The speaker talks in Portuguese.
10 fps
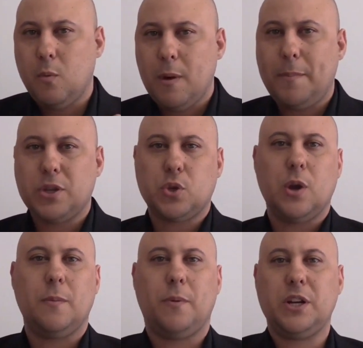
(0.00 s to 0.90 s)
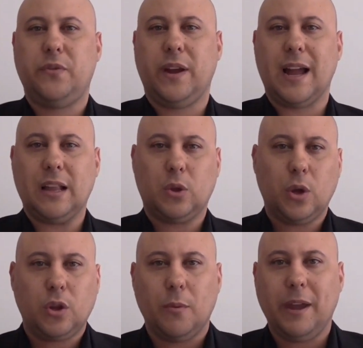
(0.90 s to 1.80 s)
uma pessoa pode ficar
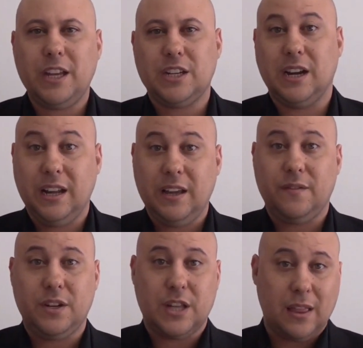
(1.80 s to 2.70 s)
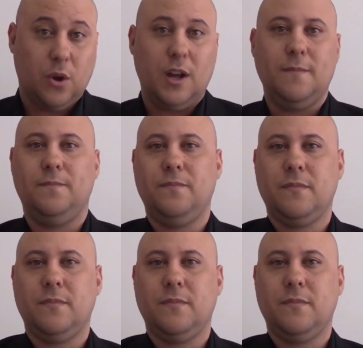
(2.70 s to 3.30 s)
totalmente livre da dor?